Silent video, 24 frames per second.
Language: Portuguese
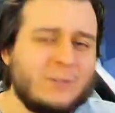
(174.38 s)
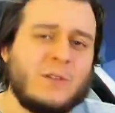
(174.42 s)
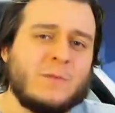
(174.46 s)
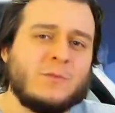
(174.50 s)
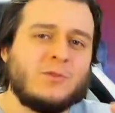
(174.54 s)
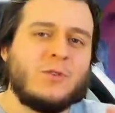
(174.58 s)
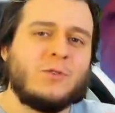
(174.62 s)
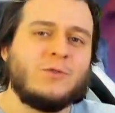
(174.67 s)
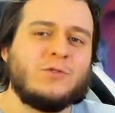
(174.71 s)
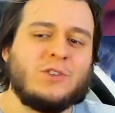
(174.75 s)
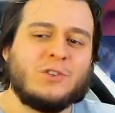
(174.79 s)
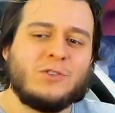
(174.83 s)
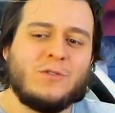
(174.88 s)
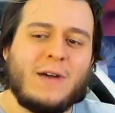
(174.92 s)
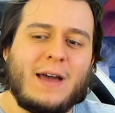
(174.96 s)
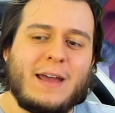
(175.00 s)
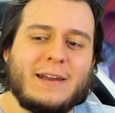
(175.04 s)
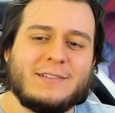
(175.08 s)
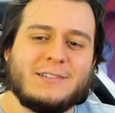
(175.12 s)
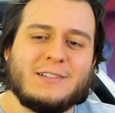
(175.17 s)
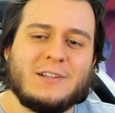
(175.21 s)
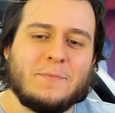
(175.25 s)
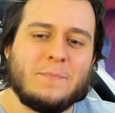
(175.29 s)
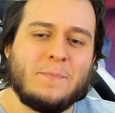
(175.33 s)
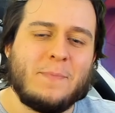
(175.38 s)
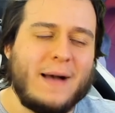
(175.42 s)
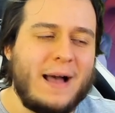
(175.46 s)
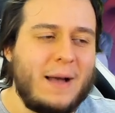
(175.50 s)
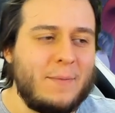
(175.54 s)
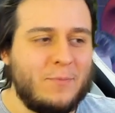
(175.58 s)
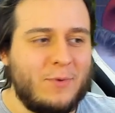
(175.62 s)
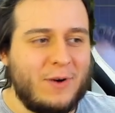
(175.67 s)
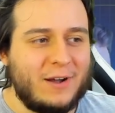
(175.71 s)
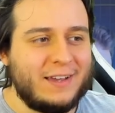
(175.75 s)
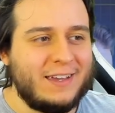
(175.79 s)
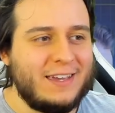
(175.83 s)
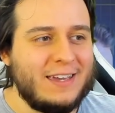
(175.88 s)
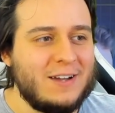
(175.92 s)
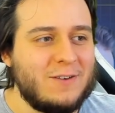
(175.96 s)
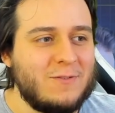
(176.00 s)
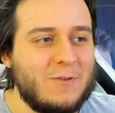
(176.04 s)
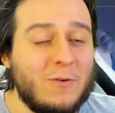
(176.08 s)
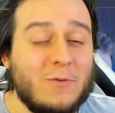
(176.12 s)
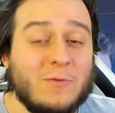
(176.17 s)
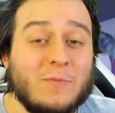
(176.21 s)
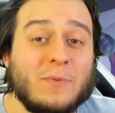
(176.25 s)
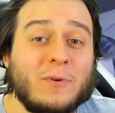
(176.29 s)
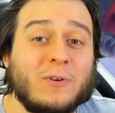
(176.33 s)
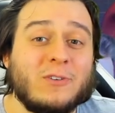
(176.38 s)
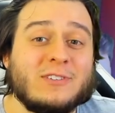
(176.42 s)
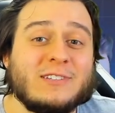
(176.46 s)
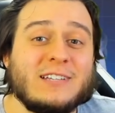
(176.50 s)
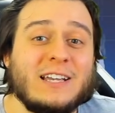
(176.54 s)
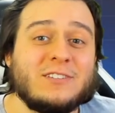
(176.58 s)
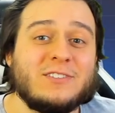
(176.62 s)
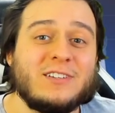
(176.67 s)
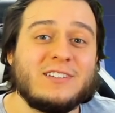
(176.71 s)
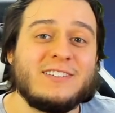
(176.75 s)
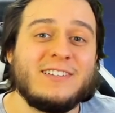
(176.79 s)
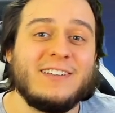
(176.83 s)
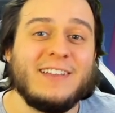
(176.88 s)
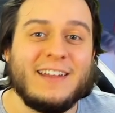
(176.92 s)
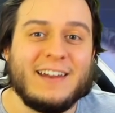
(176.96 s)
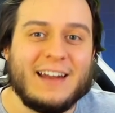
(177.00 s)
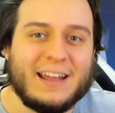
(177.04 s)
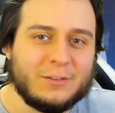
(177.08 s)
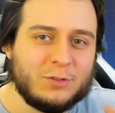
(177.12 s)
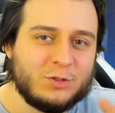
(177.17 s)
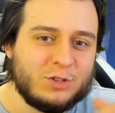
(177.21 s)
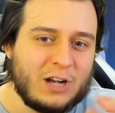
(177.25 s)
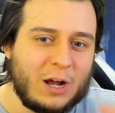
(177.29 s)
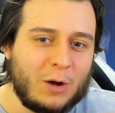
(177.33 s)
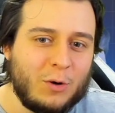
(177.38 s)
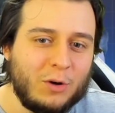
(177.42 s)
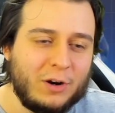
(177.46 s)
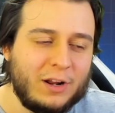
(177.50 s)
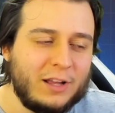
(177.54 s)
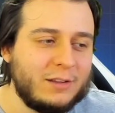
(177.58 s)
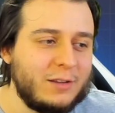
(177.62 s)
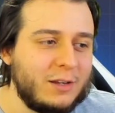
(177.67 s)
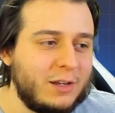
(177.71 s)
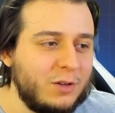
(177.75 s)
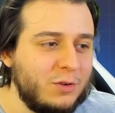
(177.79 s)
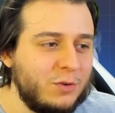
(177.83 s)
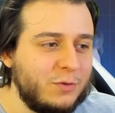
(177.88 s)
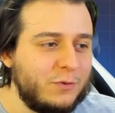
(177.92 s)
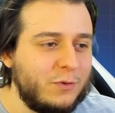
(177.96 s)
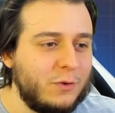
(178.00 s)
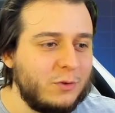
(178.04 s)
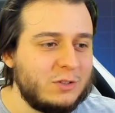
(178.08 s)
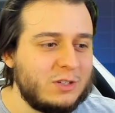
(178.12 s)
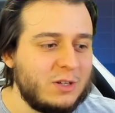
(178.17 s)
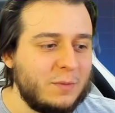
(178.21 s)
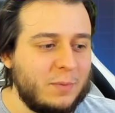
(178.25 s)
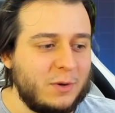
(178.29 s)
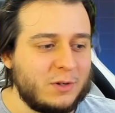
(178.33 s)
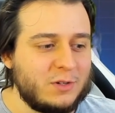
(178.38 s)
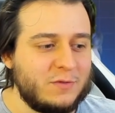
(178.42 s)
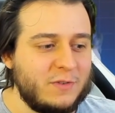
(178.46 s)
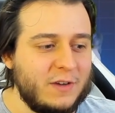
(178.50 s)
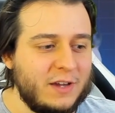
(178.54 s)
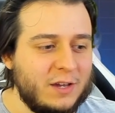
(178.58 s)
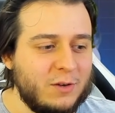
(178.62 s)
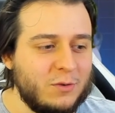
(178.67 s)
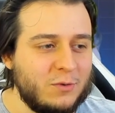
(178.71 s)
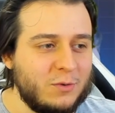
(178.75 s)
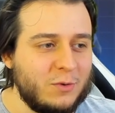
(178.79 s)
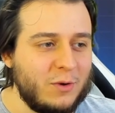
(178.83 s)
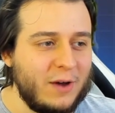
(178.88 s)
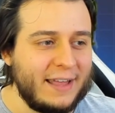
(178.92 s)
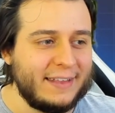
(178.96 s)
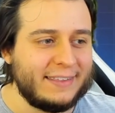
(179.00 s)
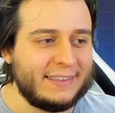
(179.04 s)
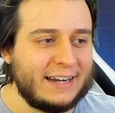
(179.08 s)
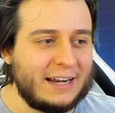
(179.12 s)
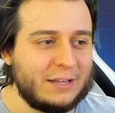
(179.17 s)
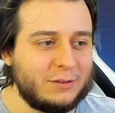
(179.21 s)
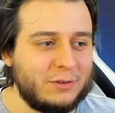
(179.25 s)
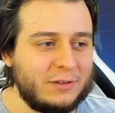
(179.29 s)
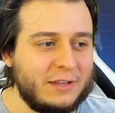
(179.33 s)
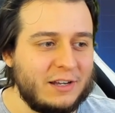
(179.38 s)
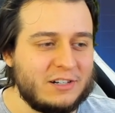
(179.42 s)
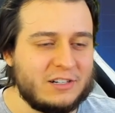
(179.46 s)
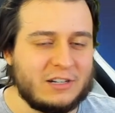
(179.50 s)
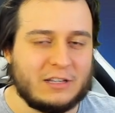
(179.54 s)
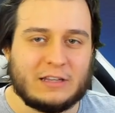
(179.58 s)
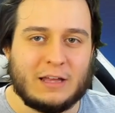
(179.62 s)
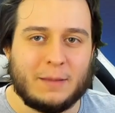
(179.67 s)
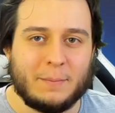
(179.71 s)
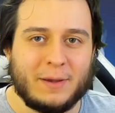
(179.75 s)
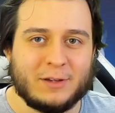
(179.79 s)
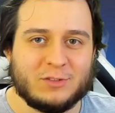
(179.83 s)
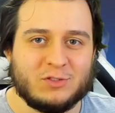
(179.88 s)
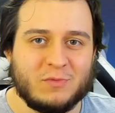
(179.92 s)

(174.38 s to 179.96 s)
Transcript: vamos continuar este papo aqui com o processo acelerado já rolando aqui no fundo, você pode ver que o retrato dele já está mais